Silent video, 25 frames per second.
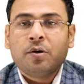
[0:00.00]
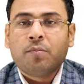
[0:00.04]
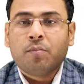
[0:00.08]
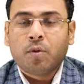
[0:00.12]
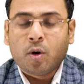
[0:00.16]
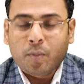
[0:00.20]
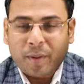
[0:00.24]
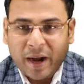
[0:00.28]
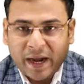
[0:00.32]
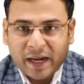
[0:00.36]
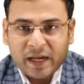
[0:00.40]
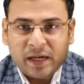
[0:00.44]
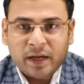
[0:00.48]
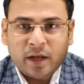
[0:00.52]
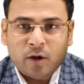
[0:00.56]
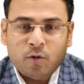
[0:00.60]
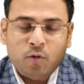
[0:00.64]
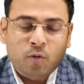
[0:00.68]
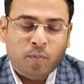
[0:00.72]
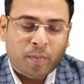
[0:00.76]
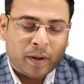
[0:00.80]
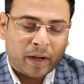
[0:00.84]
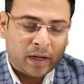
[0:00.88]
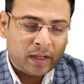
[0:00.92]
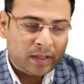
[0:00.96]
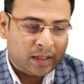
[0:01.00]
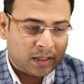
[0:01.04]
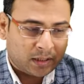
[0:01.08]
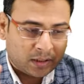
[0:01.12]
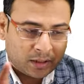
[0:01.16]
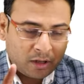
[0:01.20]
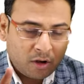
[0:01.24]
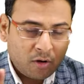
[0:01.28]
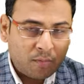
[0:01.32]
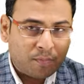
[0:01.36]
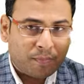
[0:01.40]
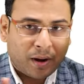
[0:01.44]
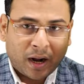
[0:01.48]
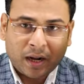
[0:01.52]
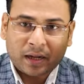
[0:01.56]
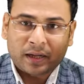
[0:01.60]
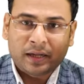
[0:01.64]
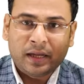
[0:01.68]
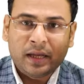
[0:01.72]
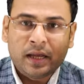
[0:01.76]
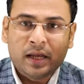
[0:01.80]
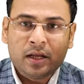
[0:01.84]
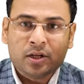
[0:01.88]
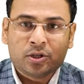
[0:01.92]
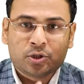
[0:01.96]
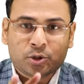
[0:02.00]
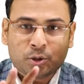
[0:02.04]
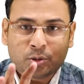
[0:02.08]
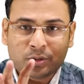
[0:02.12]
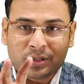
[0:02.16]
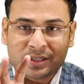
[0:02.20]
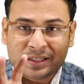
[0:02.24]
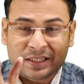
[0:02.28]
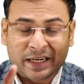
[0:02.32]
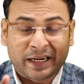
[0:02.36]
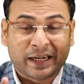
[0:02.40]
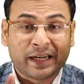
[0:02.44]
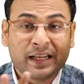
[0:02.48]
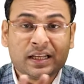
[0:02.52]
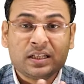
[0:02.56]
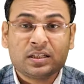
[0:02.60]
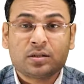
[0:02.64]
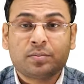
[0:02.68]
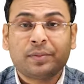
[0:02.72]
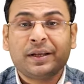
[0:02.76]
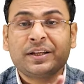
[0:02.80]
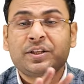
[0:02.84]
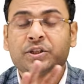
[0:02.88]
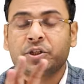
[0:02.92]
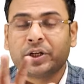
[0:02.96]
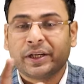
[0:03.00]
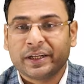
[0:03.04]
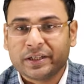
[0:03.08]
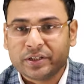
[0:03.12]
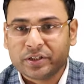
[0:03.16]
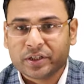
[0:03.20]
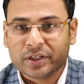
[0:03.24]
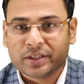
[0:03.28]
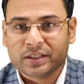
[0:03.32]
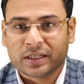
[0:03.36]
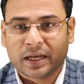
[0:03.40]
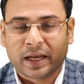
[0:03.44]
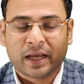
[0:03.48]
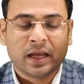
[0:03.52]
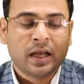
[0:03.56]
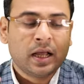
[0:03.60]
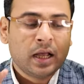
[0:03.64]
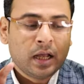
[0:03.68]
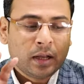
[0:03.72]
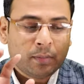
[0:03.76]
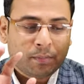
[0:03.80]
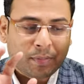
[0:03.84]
मोबाइल के ऊपर ही दिखते हैं और बाकी जो सेटिंग्स में चेंजेस हैं